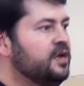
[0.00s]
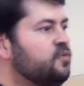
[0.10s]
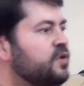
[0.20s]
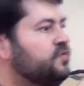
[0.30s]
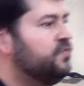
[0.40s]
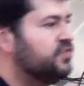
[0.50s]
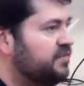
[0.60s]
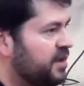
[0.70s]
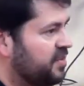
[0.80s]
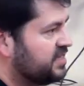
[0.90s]
Quando você
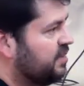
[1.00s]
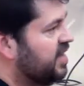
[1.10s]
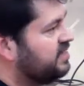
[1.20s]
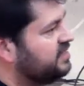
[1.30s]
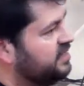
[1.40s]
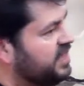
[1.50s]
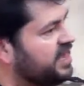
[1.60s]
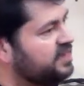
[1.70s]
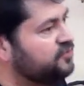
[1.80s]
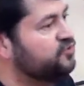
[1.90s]
vai para as camadas
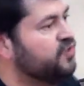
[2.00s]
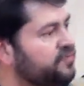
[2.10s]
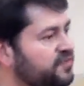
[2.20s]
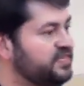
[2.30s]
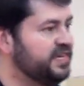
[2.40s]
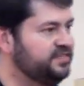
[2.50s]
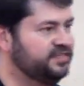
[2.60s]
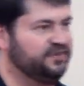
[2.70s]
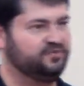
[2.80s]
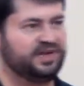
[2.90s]
internas, os coeficientes, que no